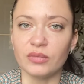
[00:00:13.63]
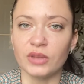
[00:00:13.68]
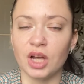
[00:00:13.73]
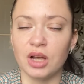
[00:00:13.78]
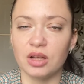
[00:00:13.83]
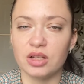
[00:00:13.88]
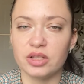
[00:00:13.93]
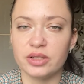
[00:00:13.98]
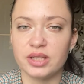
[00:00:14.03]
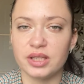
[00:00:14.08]

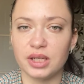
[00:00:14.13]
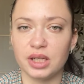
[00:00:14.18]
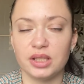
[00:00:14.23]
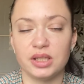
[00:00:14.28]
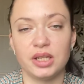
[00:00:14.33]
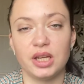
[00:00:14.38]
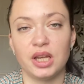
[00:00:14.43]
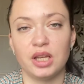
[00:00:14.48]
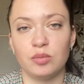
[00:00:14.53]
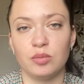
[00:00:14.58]
э,
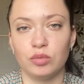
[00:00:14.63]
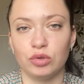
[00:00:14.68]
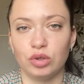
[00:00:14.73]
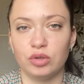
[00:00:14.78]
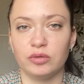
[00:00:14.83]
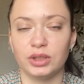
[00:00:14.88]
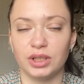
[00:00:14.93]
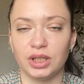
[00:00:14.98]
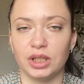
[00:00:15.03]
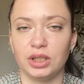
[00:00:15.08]
сеять я их
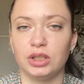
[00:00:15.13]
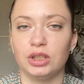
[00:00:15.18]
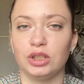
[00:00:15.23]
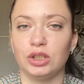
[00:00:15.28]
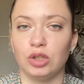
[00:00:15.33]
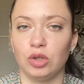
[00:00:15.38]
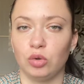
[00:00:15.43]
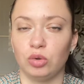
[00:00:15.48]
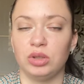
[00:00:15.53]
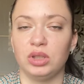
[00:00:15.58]
буду в
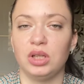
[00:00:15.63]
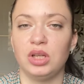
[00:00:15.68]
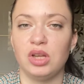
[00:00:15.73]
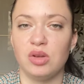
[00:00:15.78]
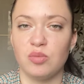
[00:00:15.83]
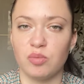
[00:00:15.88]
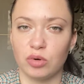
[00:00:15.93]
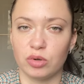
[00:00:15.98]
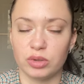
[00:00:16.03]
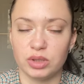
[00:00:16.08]
открытый грунт. И
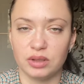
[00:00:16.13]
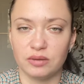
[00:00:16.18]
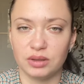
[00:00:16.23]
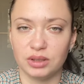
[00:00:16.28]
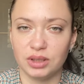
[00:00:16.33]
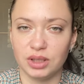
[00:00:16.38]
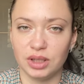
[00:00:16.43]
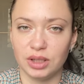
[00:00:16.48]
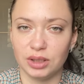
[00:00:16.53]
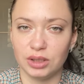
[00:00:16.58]
не просто в
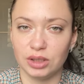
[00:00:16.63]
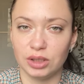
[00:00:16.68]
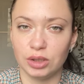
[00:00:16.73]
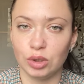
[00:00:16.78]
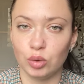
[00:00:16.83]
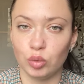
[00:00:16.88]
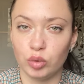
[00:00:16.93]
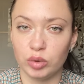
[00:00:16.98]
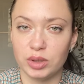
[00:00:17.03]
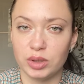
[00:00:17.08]
открытый
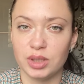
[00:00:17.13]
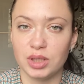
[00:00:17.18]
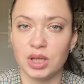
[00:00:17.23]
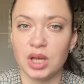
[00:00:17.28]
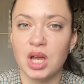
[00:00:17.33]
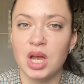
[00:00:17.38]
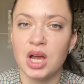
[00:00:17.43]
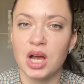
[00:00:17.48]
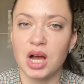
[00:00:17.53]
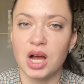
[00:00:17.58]
грунт,
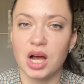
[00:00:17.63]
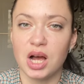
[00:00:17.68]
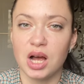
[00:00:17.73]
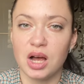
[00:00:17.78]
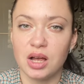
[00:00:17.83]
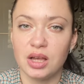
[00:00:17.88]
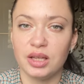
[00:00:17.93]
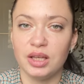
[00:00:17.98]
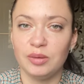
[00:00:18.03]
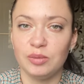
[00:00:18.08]

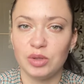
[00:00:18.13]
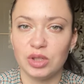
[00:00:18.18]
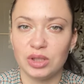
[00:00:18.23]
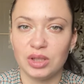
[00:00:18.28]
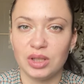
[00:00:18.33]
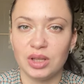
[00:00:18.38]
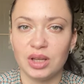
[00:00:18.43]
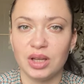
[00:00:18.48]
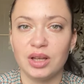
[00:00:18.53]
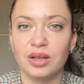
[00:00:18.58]
а
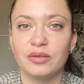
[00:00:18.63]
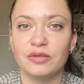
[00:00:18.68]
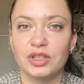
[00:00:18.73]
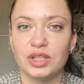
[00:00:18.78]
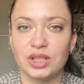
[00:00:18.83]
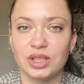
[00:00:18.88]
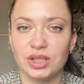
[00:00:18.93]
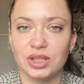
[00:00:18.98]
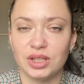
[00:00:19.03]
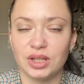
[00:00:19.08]
именно в
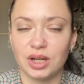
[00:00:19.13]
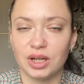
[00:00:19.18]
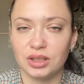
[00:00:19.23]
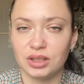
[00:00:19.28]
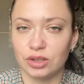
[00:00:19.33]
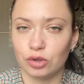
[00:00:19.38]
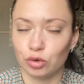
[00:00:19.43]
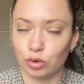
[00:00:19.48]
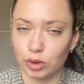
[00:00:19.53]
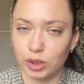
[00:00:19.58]

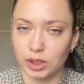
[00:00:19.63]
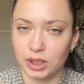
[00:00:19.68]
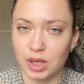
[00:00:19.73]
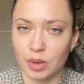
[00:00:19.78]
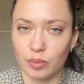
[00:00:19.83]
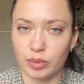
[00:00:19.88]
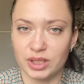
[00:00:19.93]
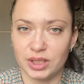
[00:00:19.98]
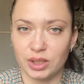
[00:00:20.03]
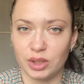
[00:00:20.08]
сидират, который
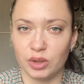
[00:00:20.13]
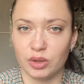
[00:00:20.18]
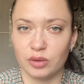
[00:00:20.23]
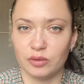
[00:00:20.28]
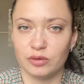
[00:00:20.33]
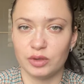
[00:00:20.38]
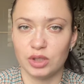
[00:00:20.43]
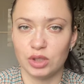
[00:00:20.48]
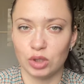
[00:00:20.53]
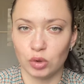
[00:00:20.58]
я
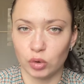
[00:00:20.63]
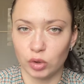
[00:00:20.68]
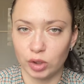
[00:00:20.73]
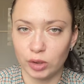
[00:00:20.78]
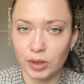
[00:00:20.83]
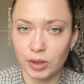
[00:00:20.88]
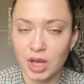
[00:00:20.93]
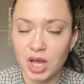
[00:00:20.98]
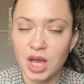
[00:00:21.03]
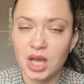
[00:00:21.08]
посею
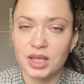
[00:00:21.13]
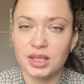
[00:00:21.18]
весной.